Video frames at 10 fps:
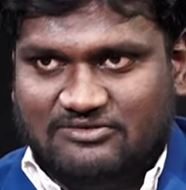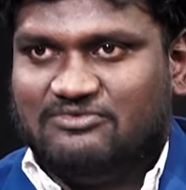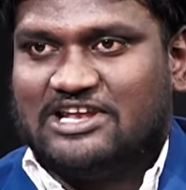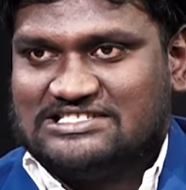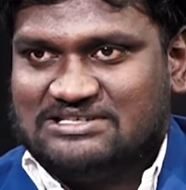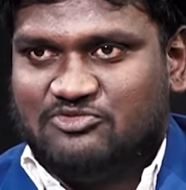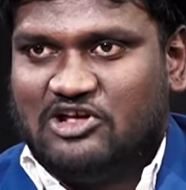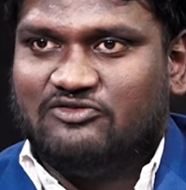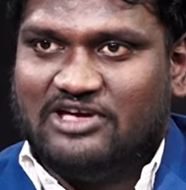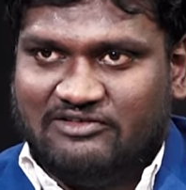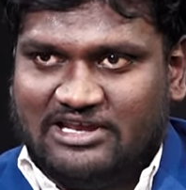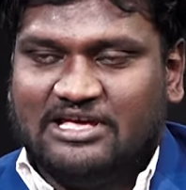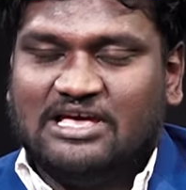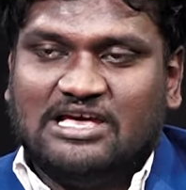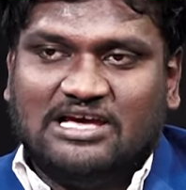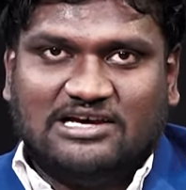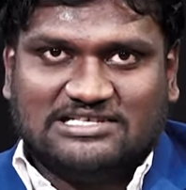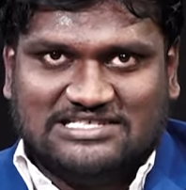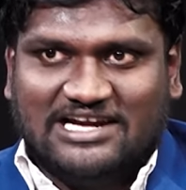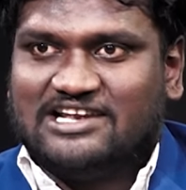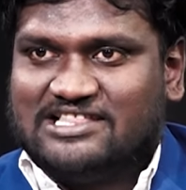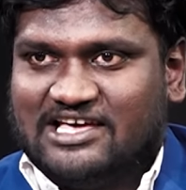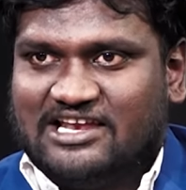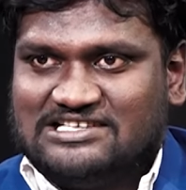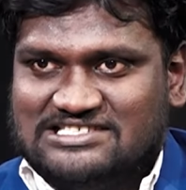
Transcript: ఫర్ ఎగ్జాంపుల్ వాళ్ళు వేరే వేరే సెంటర్ దగ్గరికి